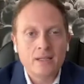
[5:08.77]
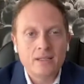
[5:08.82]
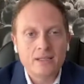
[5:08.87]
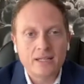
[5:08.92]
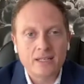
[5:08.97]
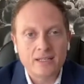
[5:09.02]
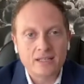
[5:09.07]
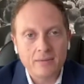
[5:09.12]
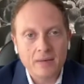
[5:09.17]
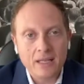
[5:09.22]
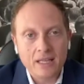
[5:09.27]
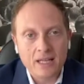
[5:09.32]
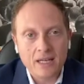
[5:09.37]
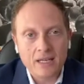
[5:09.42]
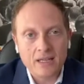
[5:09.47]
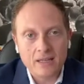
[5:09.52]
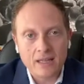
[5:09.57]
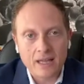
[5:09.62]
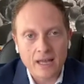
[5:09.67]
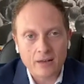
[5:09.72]
direttamente
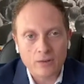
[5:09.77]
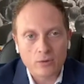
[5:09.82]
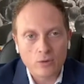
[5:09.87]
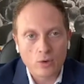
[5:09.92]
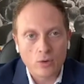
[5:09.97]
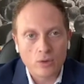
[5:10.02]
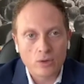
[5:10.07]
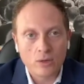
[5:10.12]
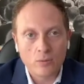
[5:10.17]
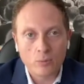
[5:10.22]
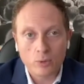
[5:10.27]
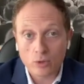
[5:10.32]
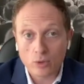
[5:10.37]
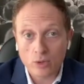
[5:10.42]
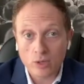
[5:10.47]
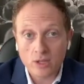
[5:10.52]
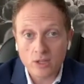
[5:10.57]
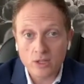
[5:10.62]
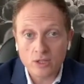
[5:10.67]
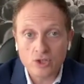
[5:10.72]
all'interno del
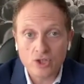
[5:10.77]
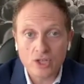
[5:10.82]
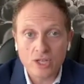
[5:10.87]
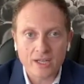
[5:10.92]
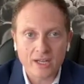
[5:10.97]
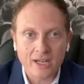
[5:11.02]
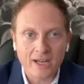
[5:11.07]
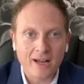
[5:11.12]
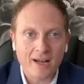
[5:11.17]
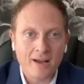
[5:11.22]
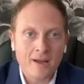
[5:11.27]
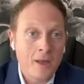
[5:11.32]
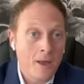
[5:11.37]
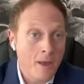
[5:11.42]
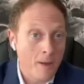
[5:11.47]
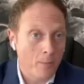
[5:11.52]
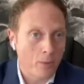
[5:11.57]
motore di ricerca,